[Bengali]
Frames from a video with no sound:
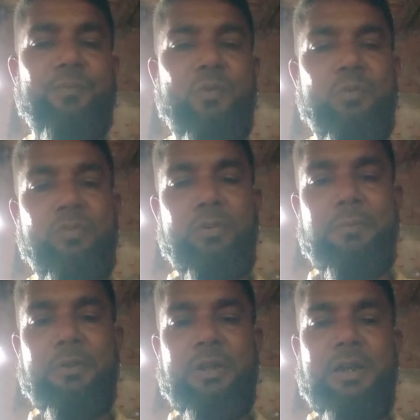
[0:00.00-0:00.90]
কোন
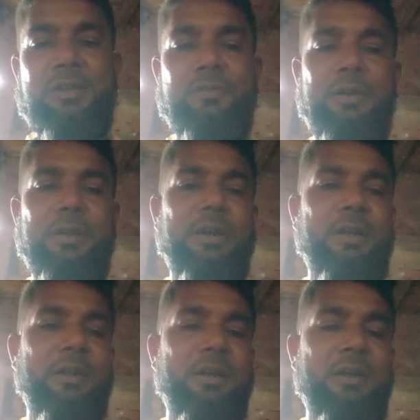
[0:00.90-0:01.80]
দ্রব্য দিয়ে কাজ করে কী
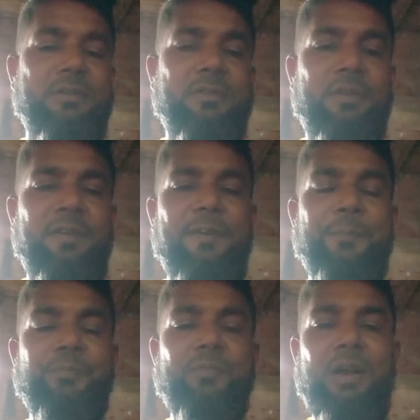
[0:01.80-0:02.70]
কী দিয়ে কাজ করে
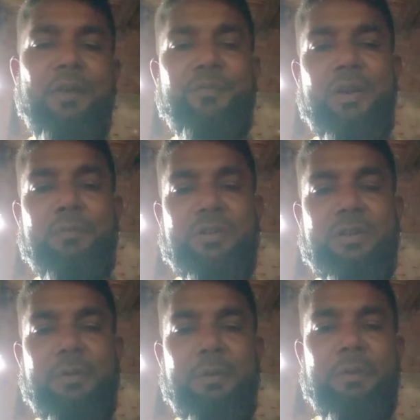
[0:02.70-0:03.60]
আপনারা
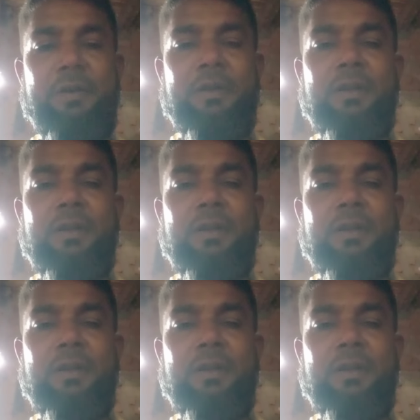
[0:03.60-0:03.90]
বুঝতে পারবেন